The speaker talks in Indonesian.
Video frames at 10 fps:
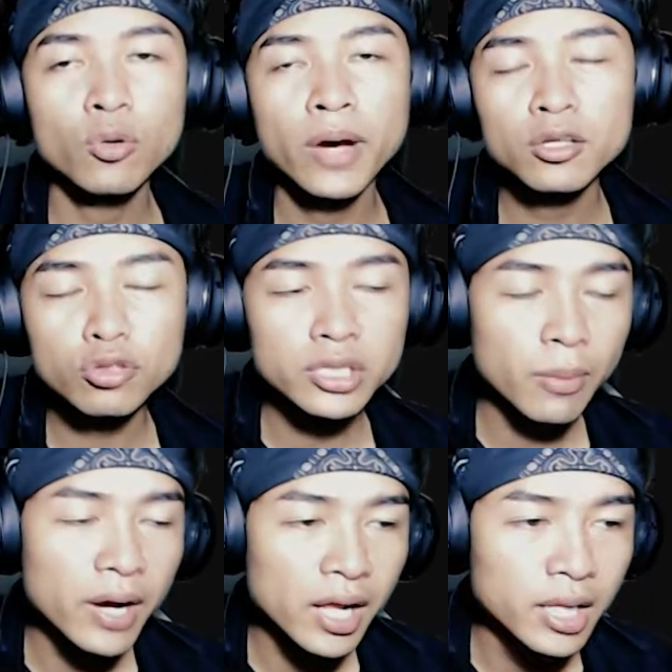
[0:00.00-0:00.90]
rumah itu
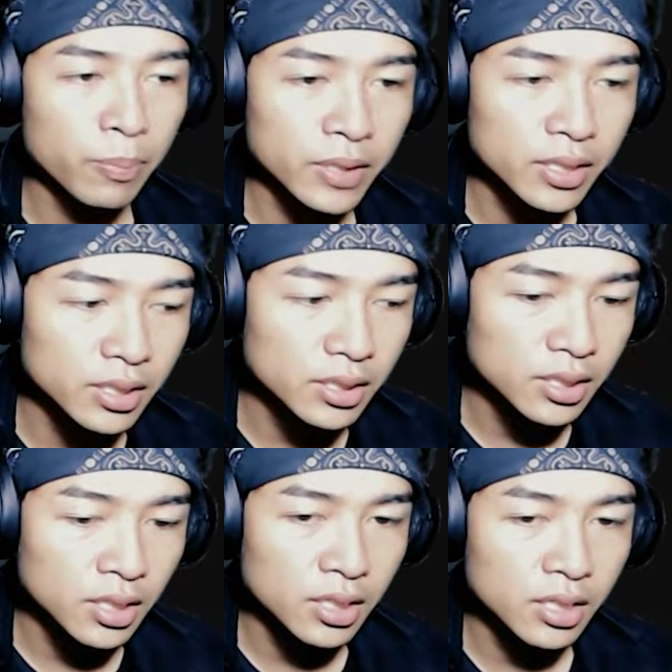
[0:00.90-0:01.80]
kita bakal dapat
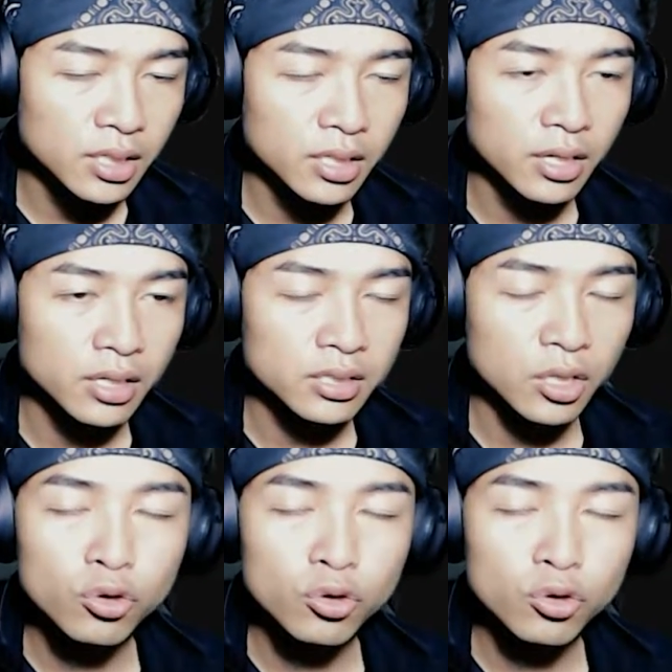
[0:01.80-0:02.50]
uh, eh,